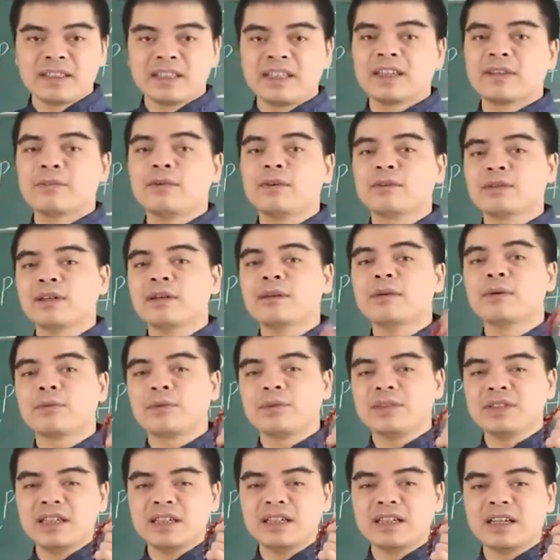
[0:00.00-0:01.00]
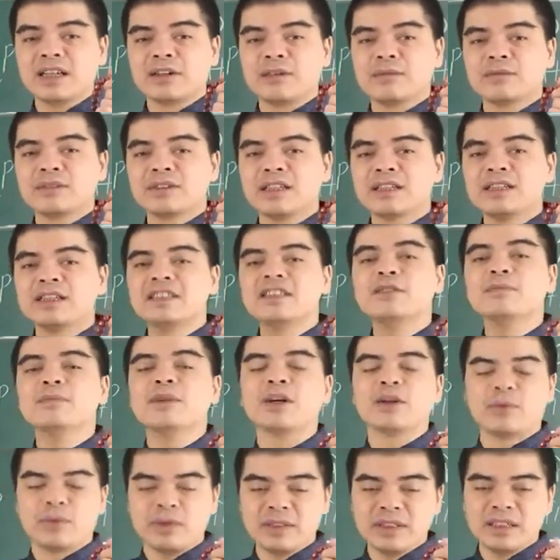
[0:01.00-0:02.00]
thì cái vòng tác hợp quý nhân này cũng sẽ chiêu
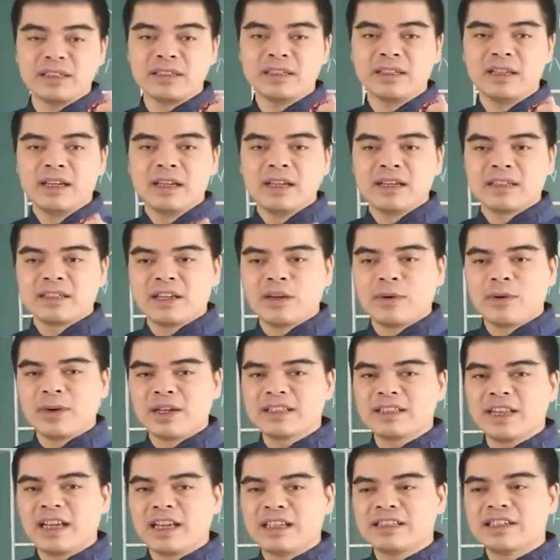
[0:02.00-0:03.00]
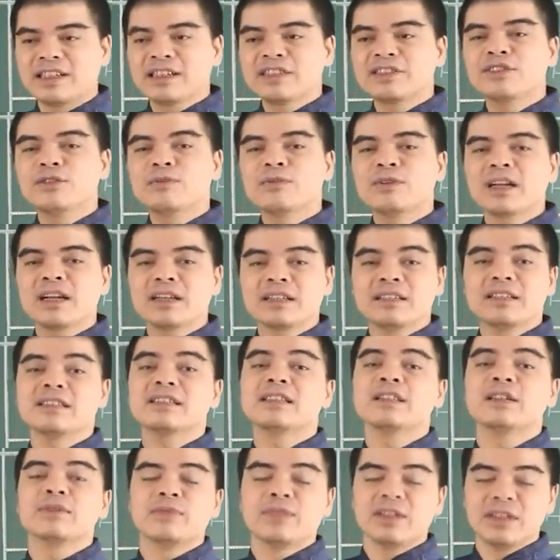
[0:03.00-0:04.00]
mở quý nhân để hóa giải những xung khắc
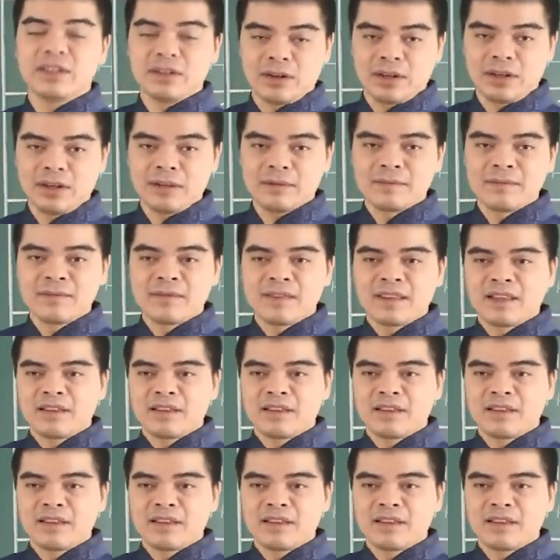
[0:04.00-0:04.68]
những thị phi đó